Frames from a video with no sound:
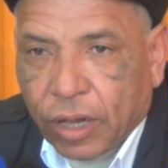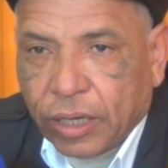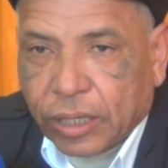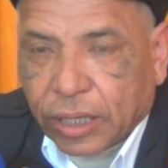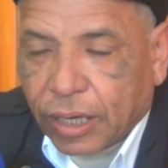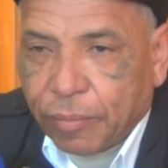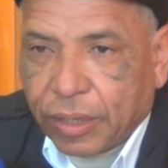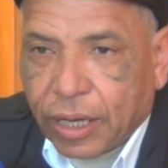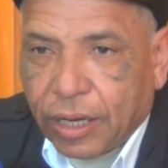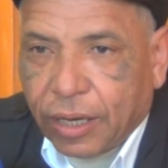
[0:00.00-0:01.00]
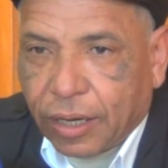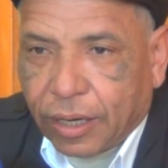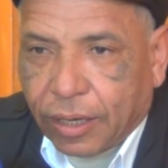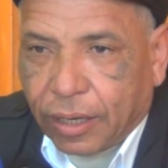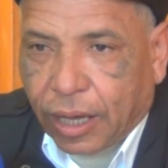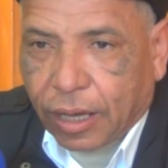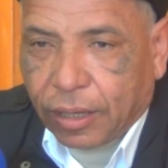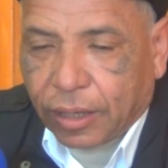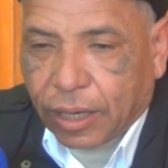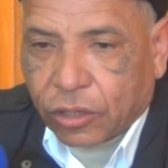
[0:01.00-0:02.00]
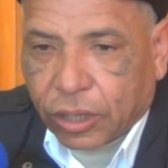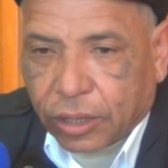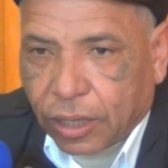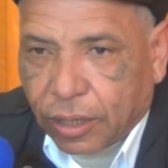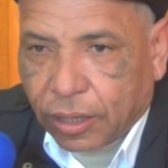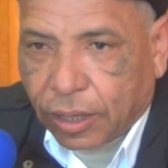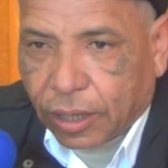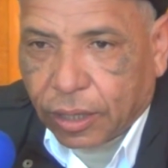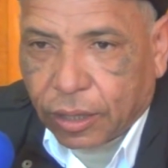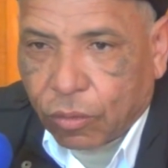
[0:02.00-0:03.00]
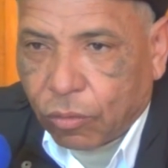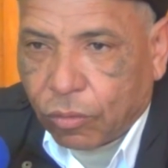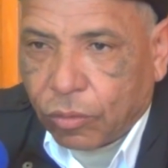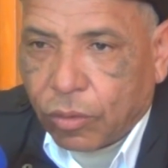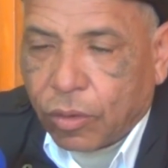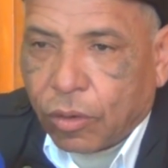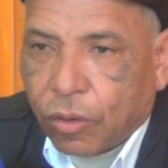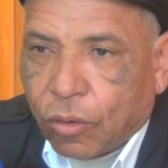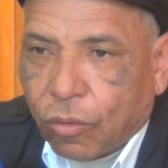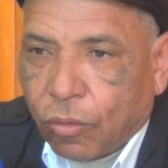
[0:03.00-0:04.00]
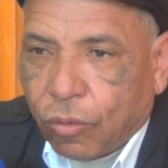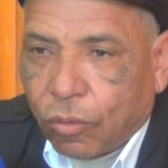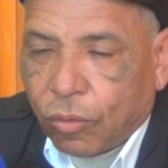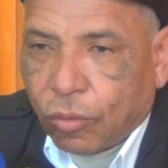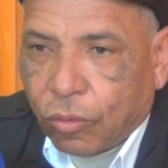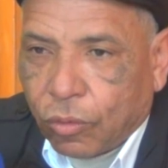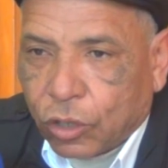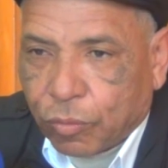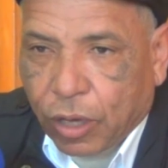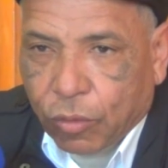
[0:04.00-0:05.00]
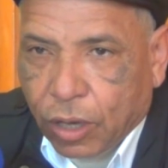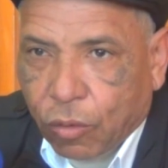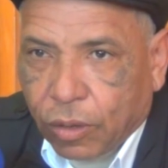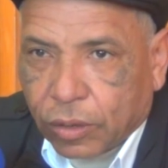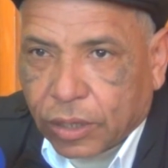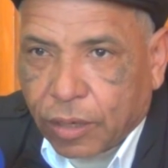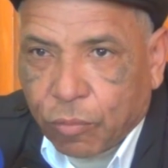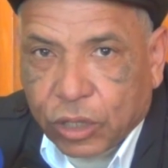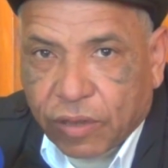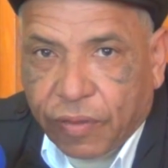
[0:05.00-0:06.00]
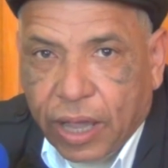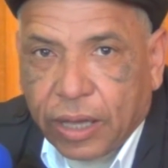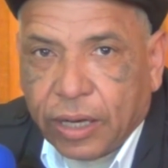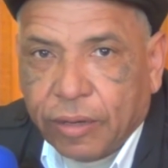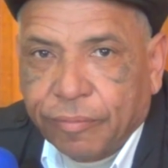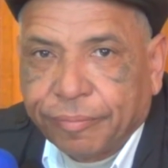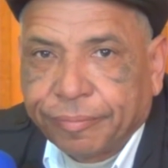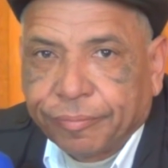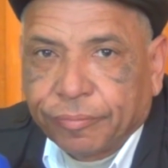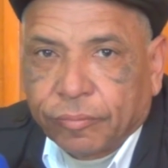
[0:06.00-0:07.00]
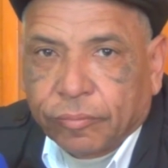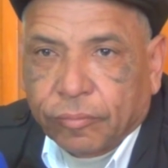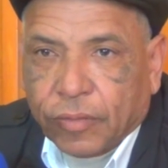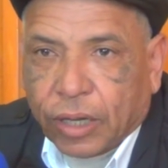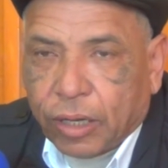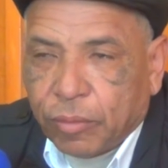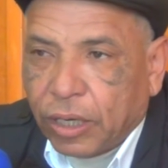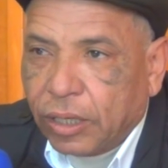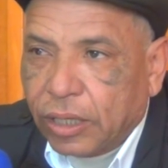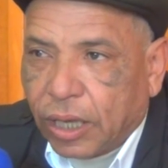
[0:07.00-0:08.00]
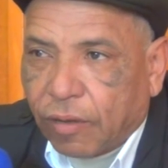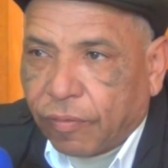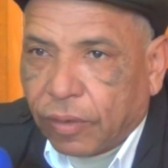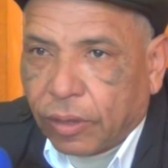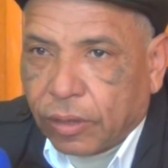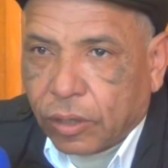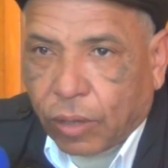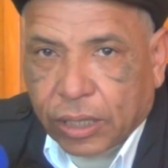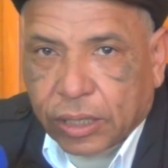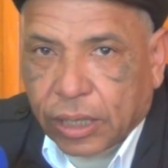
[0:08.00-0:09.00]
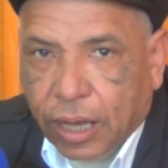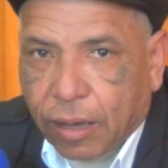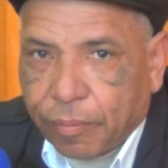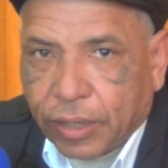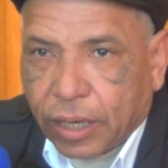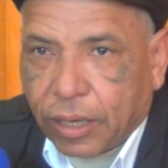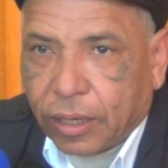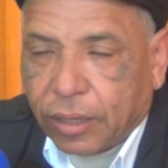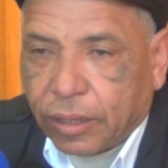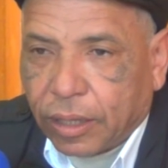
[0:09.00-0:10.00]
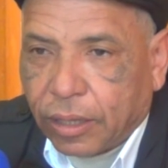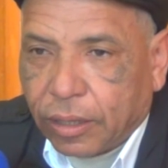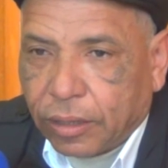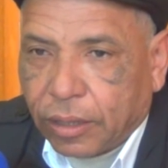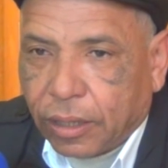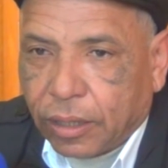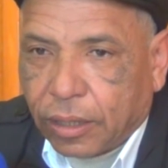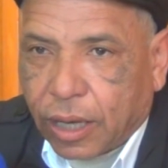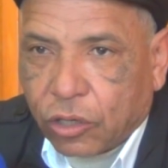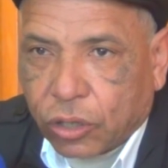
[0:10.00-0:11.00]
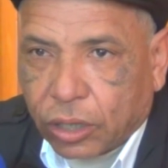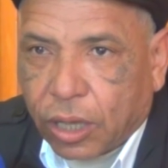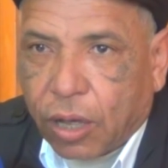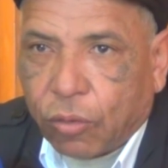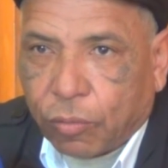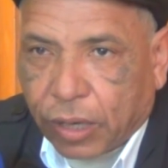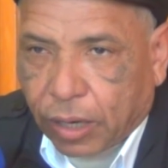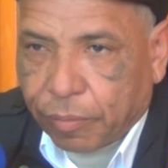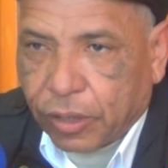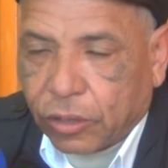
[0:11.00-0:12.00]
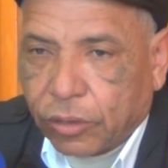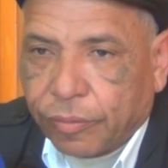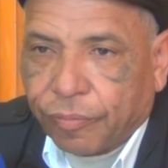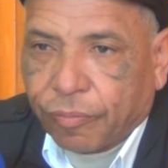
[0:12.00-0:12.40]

اذا التقييم ديالي الانشطه الرياضيه والجمعويه هو تقييم متفائل الاقليم ديالنا تيعرف واحد الزخم ديال ديال ديال الانشطه والبرامج